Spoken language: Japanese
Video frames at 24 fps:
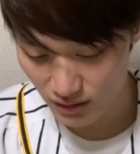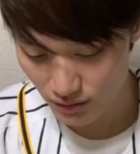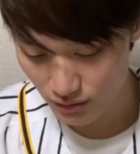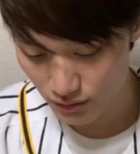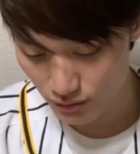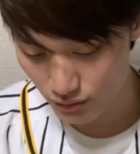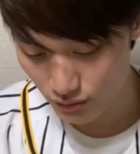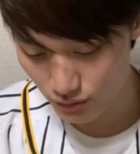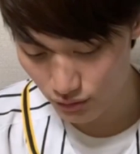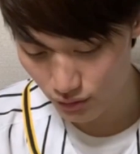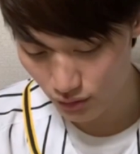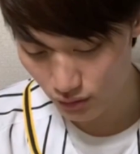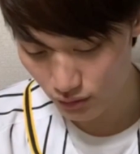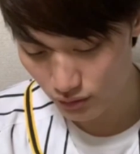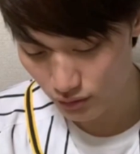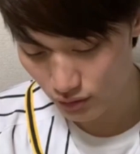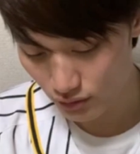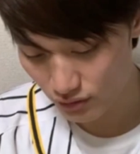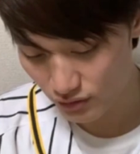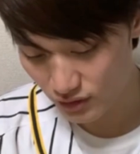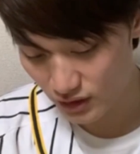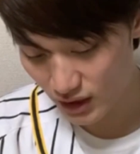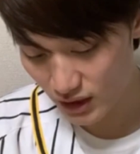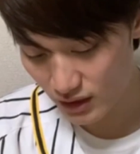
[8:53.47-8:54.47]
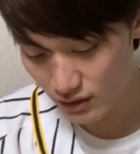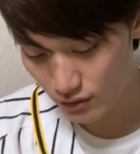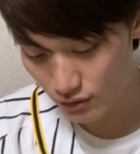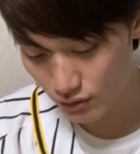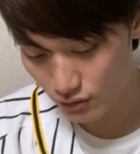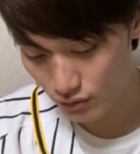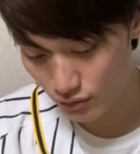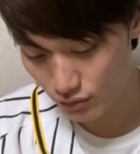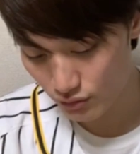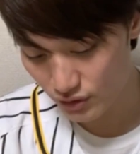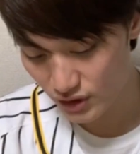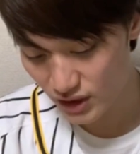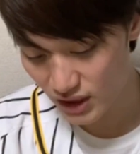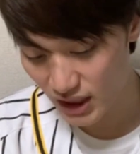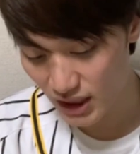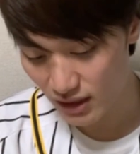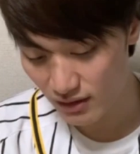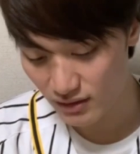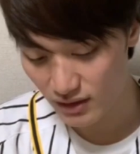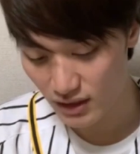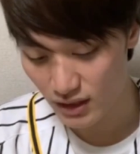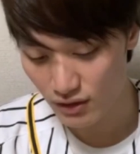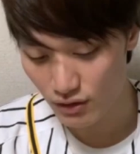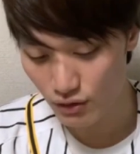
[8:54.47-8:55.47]
手、ジョンソン選手、藤
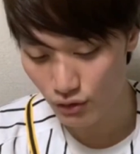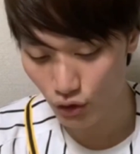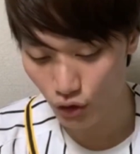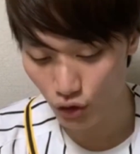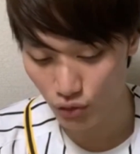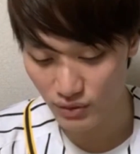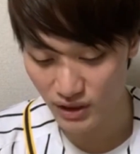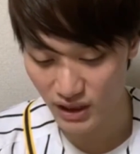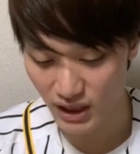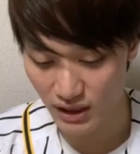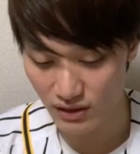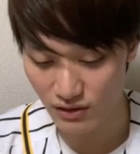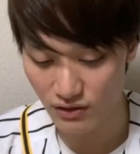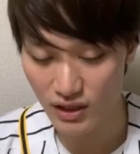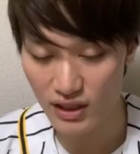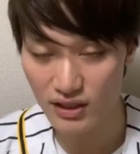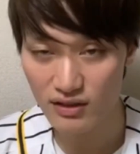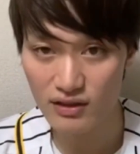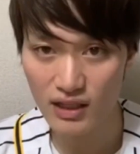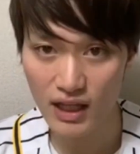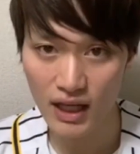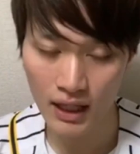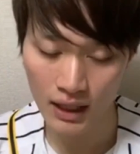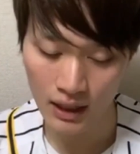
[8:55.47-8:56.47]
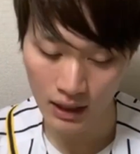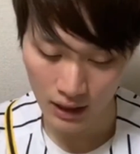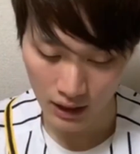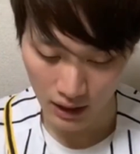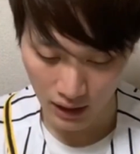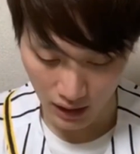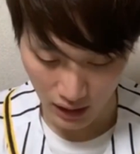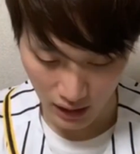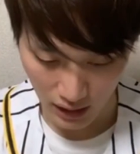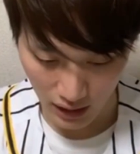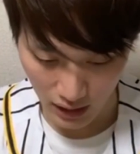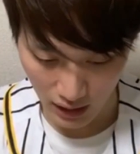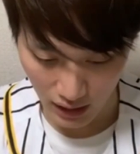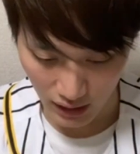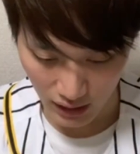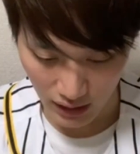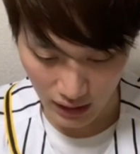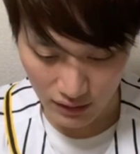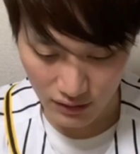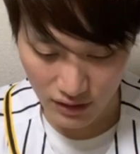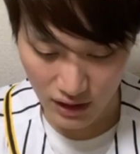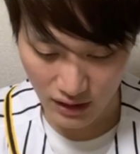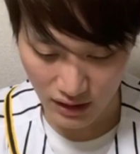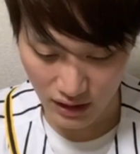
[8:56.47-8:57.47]
川選手、能見選手ですね。えー、
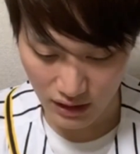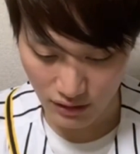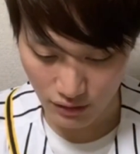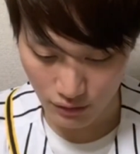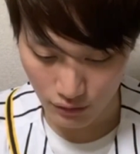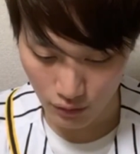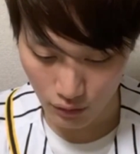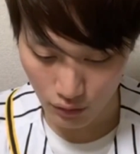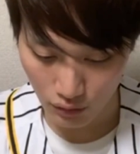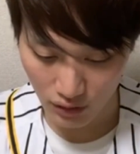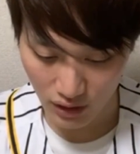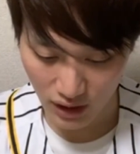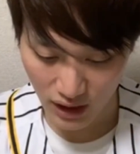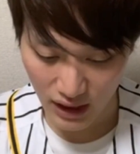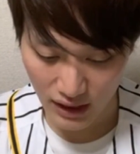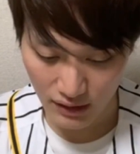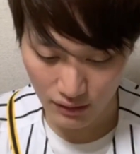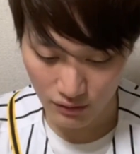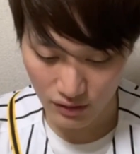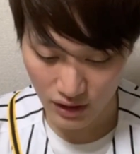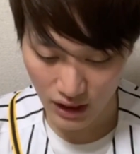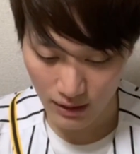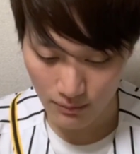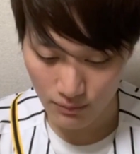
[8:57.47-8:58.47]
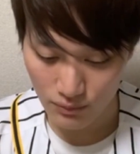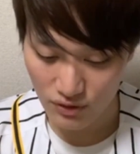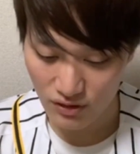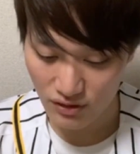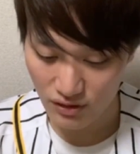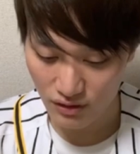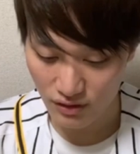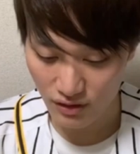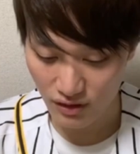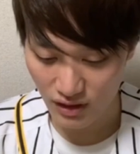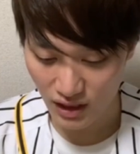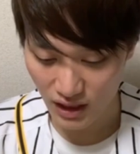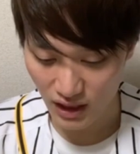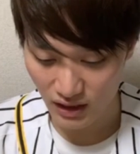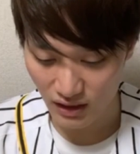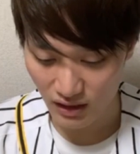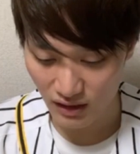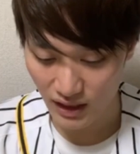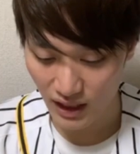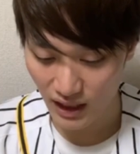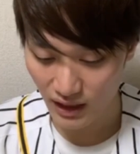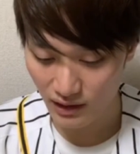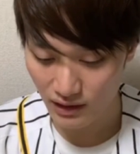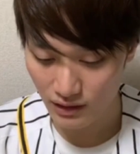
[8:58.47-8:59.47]
ガルシア選手、ろっかいとさんぶんのにを投げ
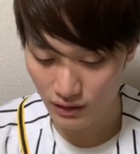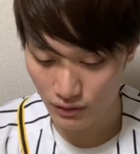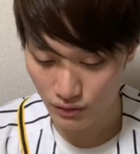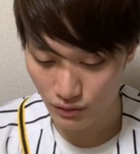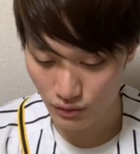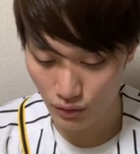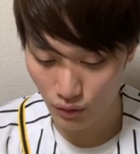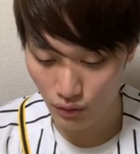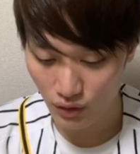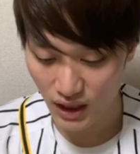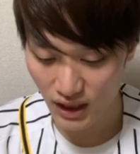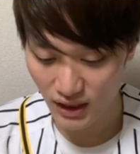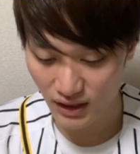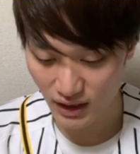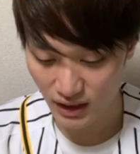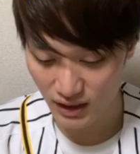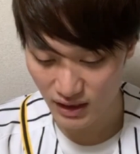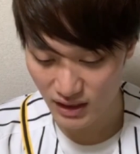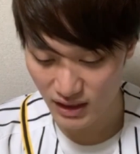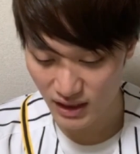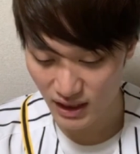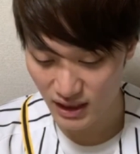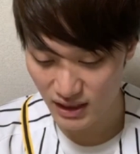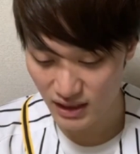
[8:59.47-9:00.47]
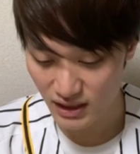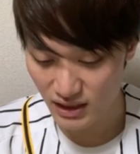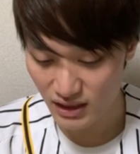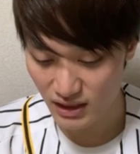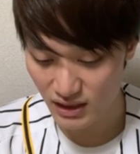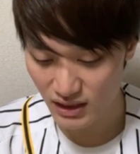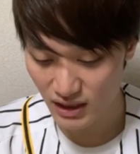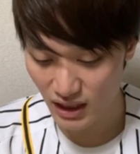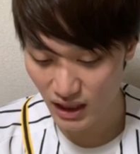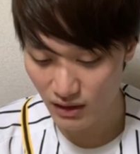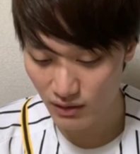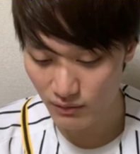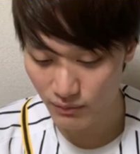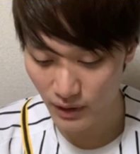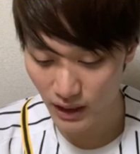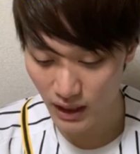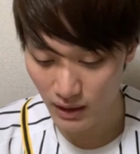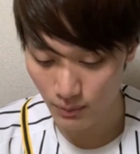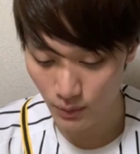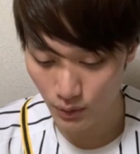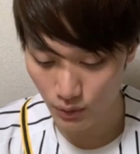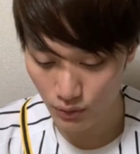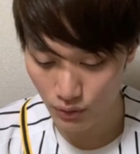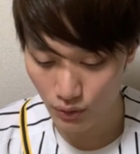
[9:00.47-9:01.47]
てひゃっきゅうごあんだにさんしんさん
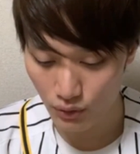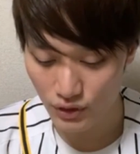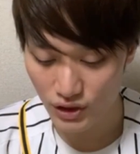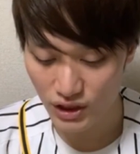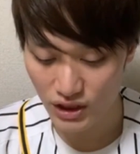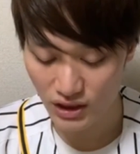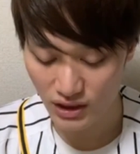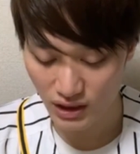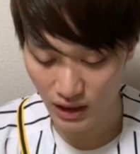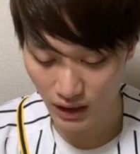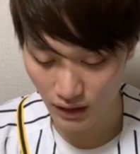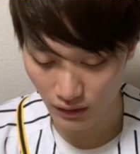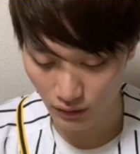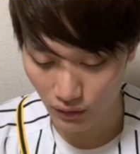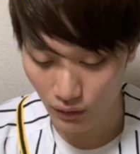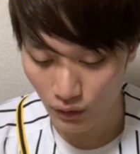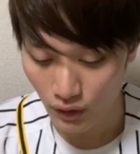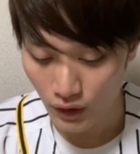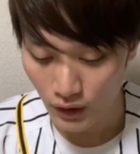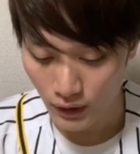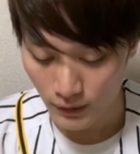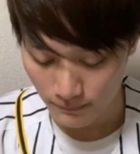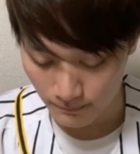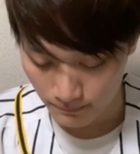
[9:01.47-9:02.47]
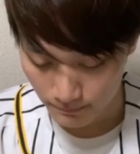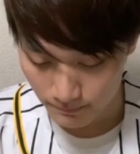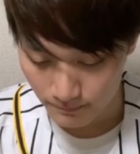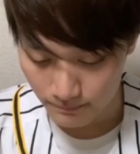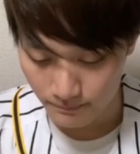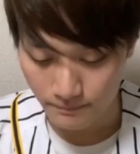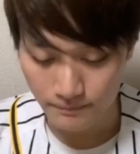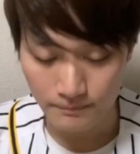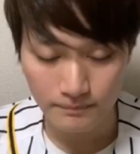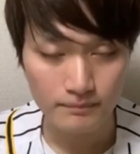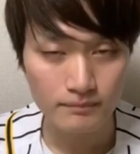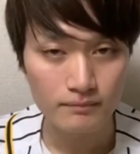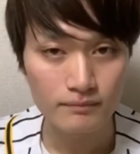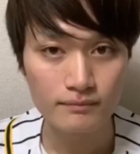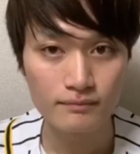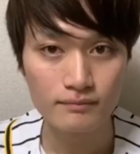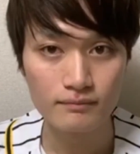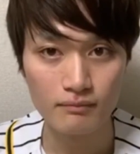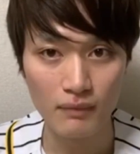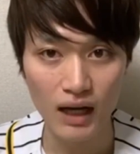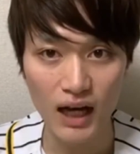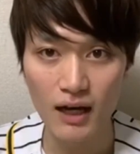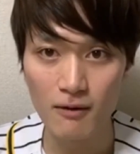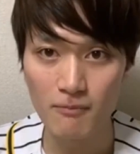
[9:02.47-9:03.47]
フォアボールごしってんと。うん。
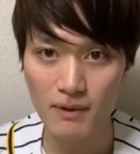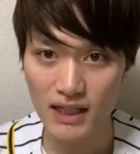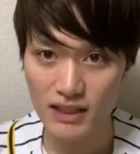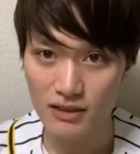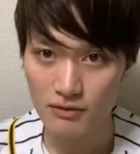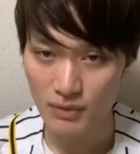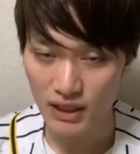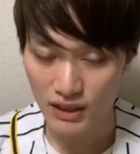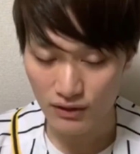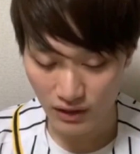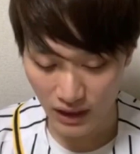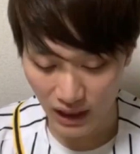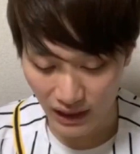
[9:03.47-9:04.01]
まあ、まずまず